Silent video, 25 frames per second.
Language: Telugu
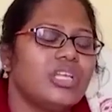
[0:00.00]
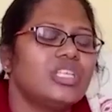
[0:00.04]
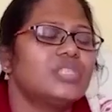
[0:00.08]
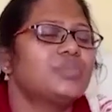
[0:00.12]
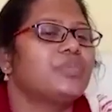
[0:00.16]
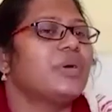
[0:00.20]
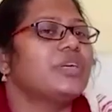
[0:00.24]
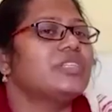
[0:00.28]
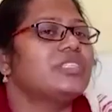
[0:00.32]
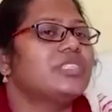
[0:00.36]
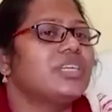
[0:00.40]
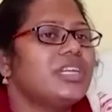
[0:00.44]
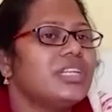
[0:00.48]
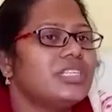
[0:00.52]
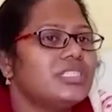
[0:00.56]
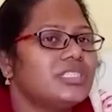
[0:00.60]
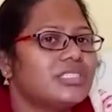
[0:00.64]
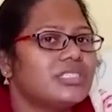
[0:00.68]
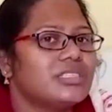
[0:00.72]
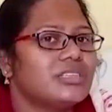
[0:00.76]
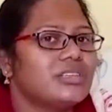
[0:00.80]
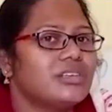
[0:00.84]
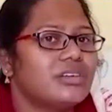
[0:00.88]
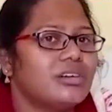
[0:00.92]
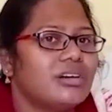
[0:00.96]

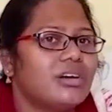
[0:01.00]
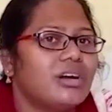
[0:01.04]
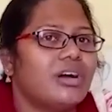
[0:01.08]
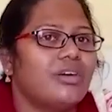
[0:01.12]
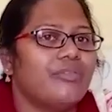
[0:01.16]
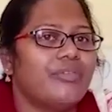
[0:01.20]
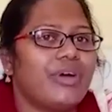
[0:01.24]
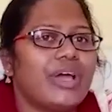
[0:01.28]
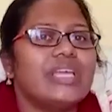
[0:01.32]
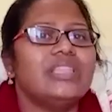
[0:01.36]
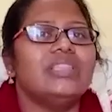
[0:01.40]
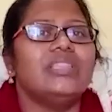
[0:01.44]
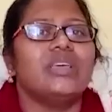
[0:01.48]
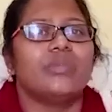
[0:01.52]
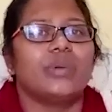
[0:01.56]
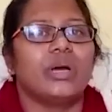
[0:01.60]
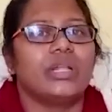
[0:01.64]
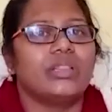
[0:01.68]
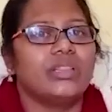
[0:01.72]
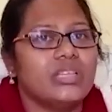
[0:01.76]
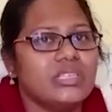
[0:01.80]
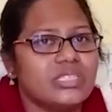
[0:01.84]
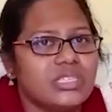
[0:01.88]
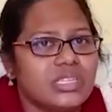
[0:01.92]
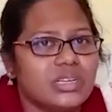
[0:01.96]
స్పెషలిస్ట్ వైద్యం
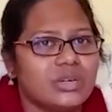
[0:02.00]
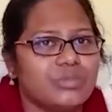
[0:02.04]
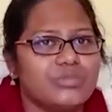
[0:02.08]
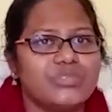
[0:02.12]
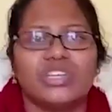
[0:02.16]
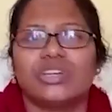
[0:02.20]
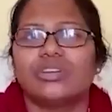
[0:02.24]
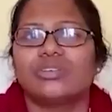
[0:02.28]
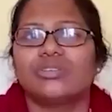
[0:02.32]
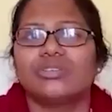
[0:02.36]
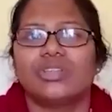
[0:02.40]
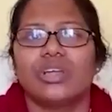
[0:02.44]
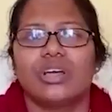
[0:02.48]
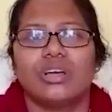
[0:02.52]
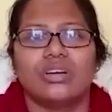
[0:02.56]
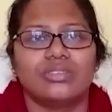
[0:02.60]
అందించడం జరుగుతూ